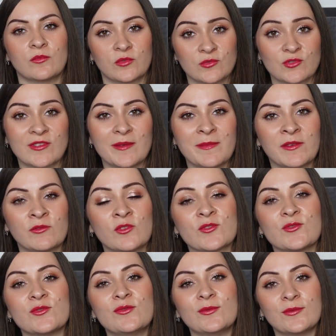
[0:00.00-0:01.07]
Bonjour et bienvenue dans
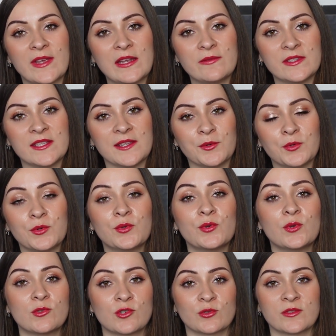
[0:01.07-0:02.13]
une nouvelle vidéo.
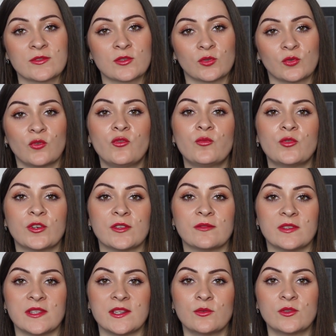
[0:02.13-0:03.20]
Aujourd'hui on se retrouve pour une
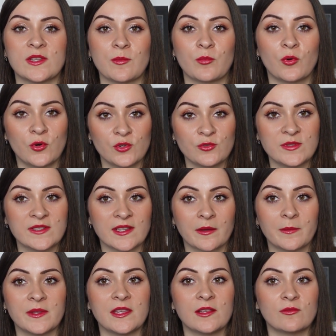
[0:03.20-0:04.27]
vidéo des produits
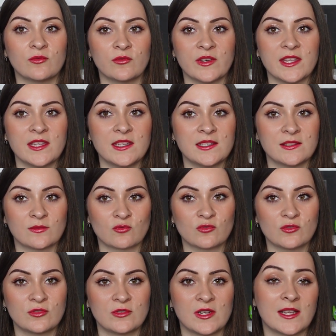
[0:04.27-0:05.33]
terminés. Vous voyez, ils sont
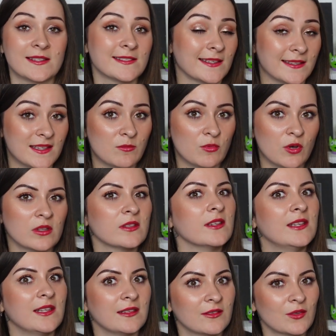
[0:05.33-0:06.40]
juste là, ça déborde,
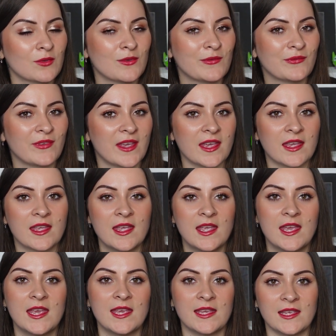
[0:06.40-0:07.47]
il est temps de le faire.
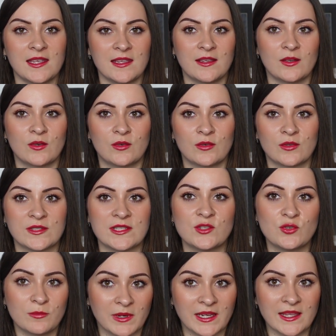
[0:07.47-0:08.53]
Et euh, si
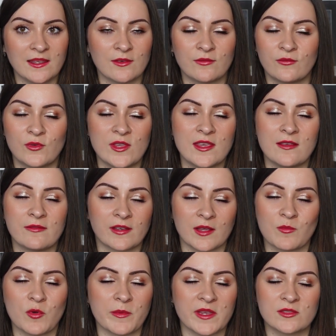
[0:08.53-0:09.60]
je brille, veuillez
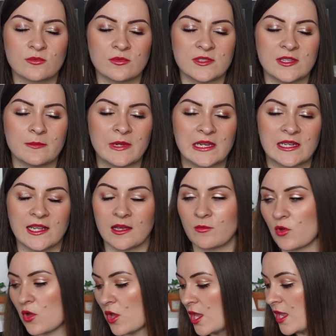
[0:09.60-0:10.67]
vraiment m'excuser, mais
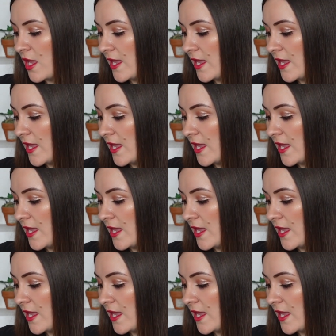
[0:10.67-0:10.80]
clairement,